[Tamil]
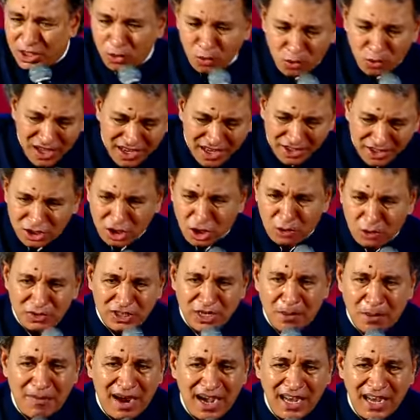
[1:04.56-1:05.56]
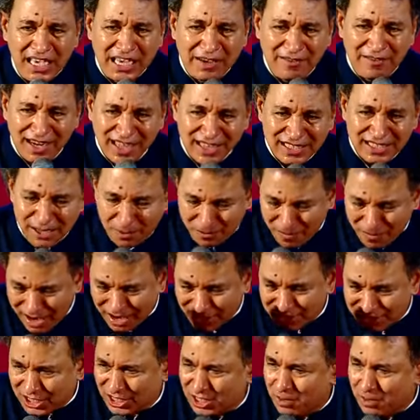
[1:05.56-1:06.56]
இந்த உலகத்திலும் சமாளிக்க வேண்டியது
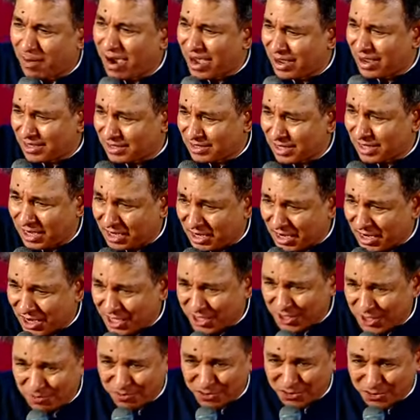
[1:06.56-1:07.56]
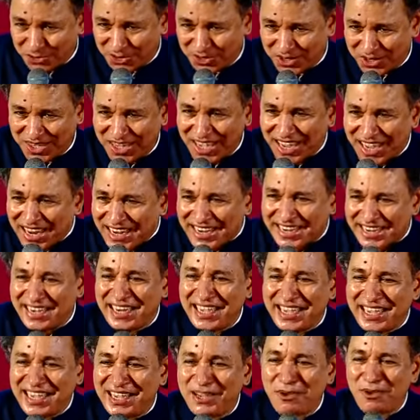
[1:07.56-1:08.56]
சமாளித்து அந்த பாரத்தில் நடக்கும்போது
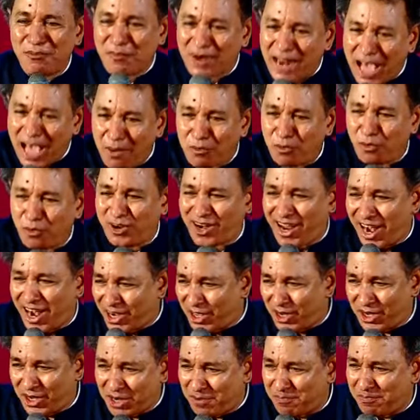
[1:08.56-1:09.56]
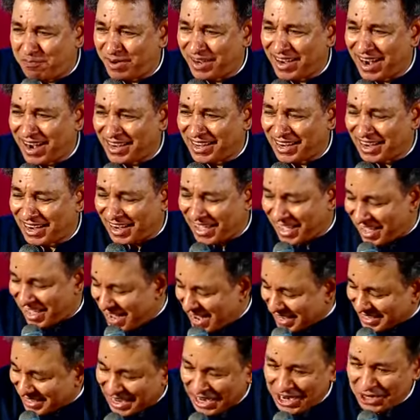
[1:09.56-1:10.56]
நீ நான் முன்னாடி நீ பின்னாடி இல்லை
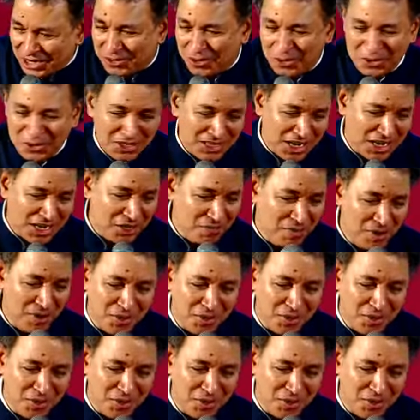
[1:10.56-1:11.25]
கை கோர்த்து ரெண்டு